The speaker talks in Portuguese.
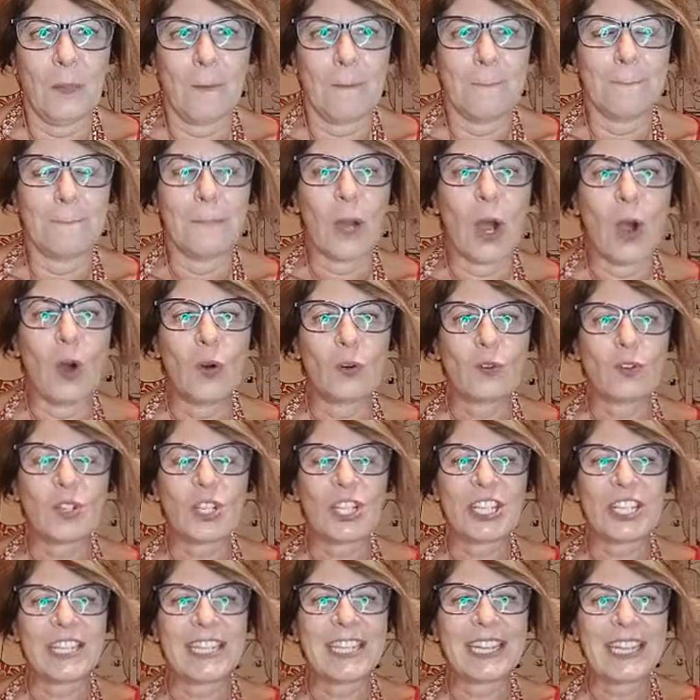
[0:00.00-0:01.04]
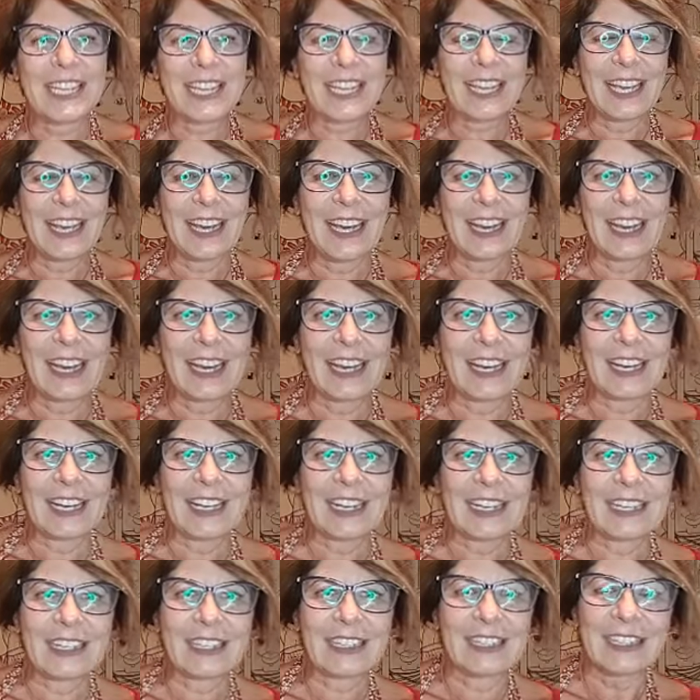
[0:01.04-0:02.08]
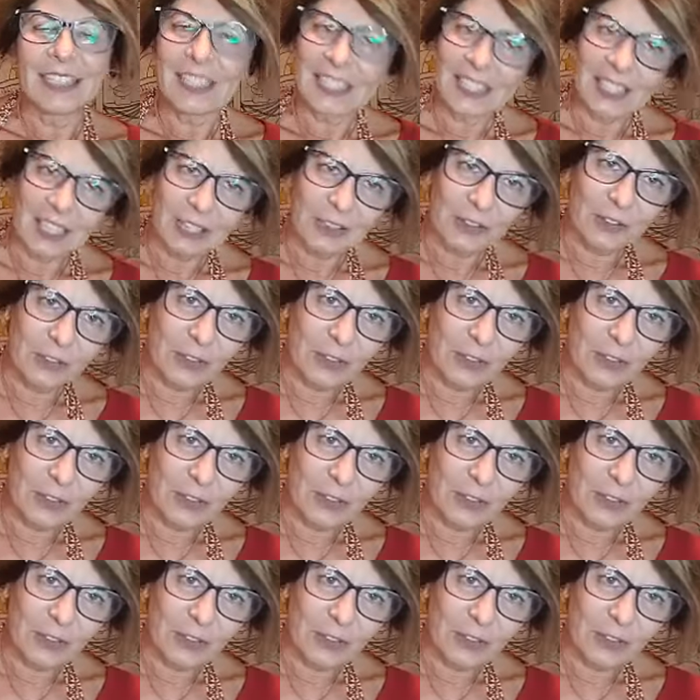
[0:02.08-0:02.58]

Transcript: Bom dia! E quem